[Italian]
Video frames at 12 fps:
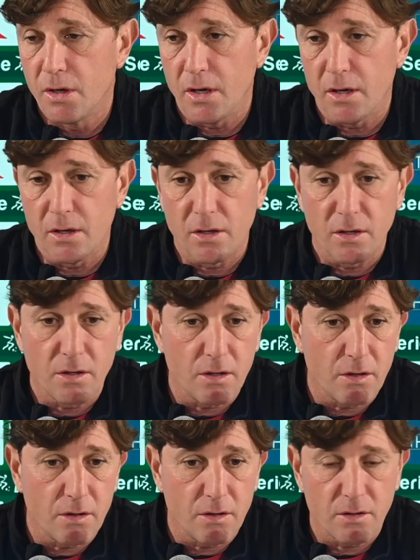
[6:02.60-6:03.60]
eh,
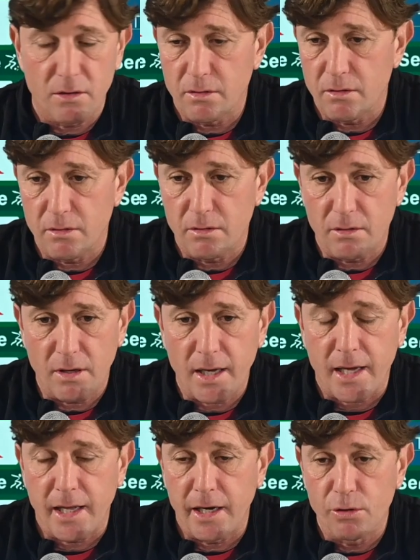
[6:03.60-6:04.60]

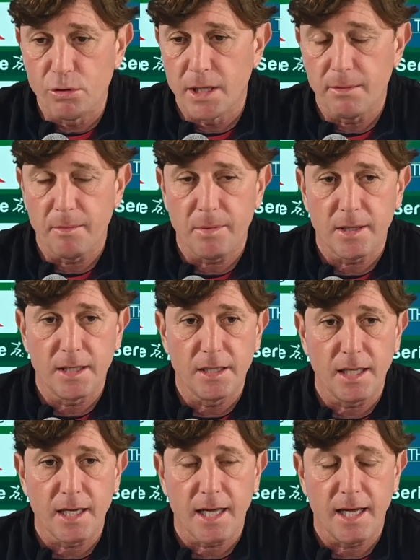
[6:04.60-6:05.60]
anche nell'ultima
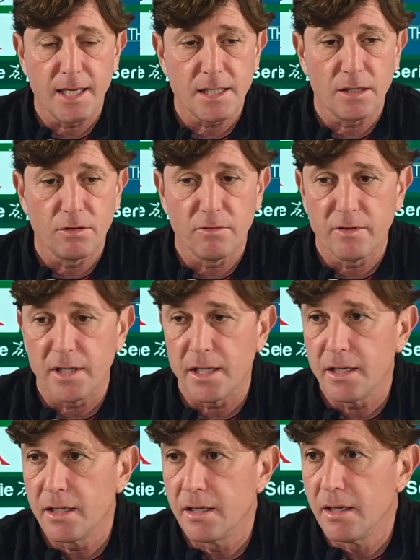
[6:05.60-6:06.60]
partita in casa
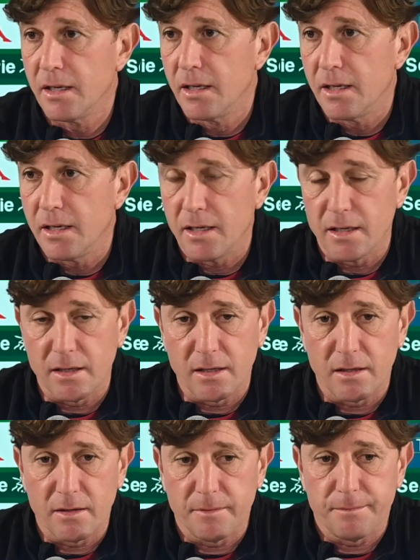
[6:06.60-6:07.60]
dove
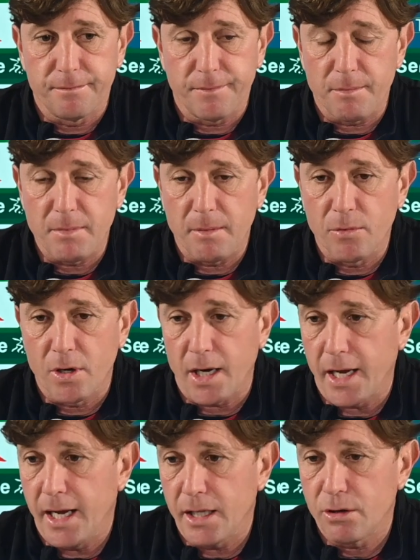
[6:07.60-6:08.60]
eh, abbiamo
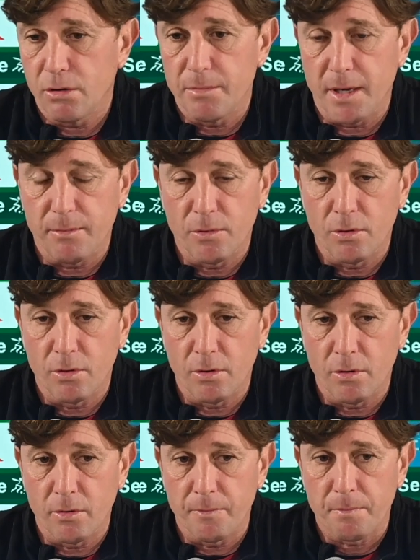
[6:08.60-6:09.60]
creato,
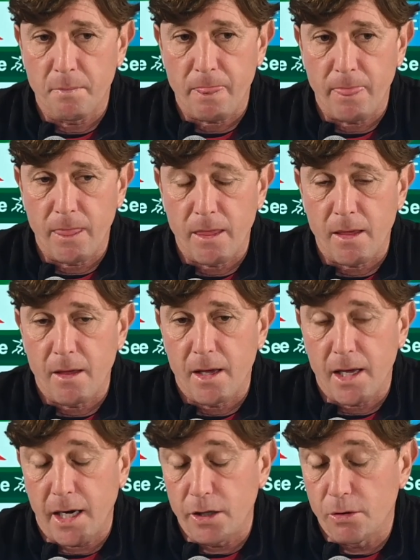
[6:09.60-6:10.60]
abbiamo
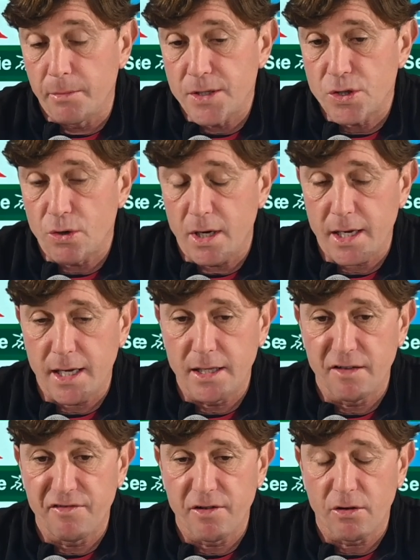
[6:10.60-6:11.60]
credo messo anche in
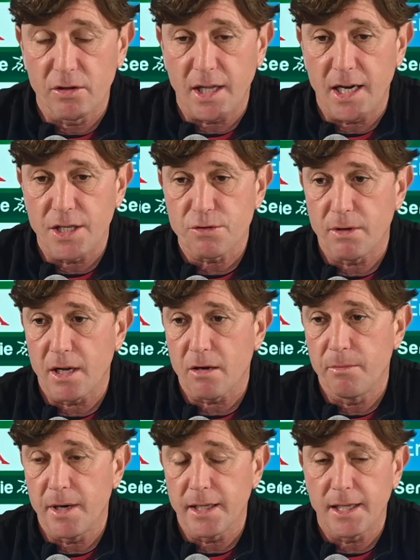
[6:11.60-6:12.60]
difficoltà una squadra
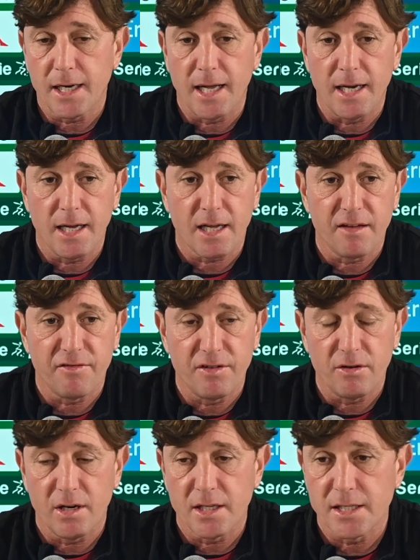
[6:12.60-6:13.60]
come la Ternana che
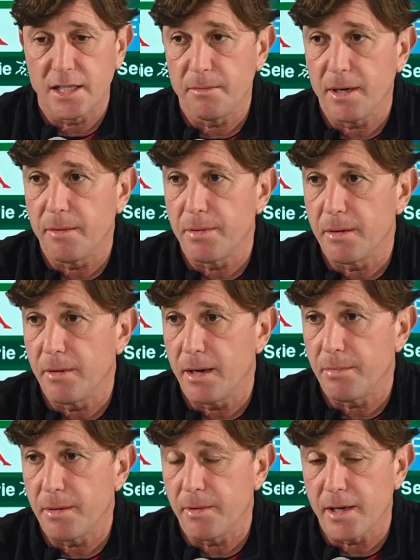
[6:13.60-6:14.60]
fino alla settimana prima era
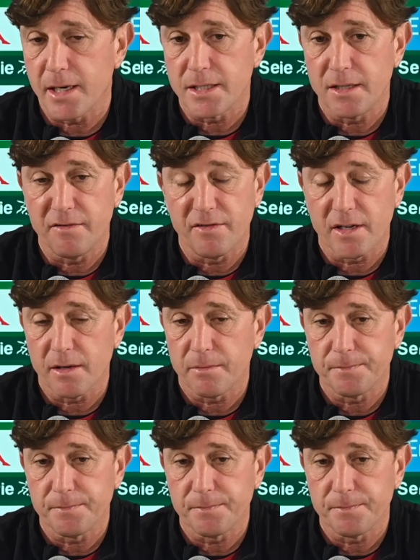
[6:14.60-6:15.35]
prima in classifica.